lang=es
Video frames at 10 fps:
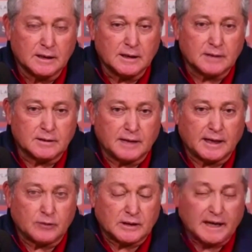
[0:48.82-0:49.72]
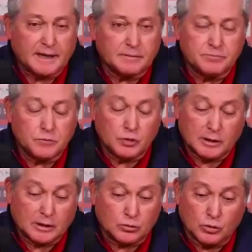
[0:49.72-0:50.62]
de anotar, no
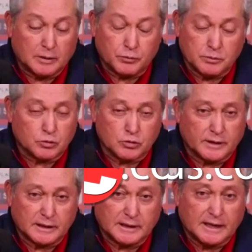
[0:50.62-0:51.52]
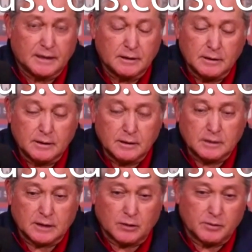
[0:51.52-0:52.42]
la, no la pudimos concretar,
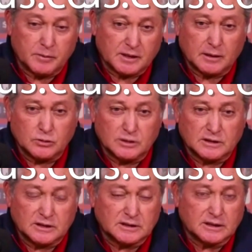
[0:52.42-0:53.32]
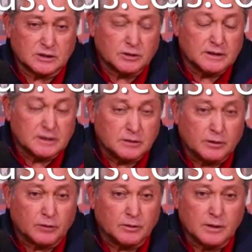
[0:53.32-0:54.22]
se cometen algunas distracciones y
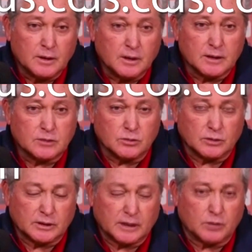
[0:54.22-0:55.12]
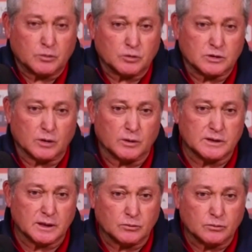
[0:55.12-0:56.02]
bueno, esto nos trae como
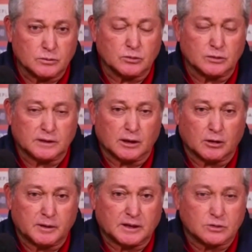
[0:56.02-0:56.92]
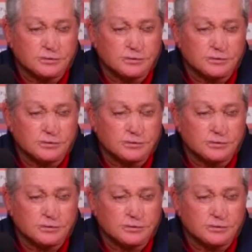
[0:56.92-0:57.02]
consecuencia un resultado adverso.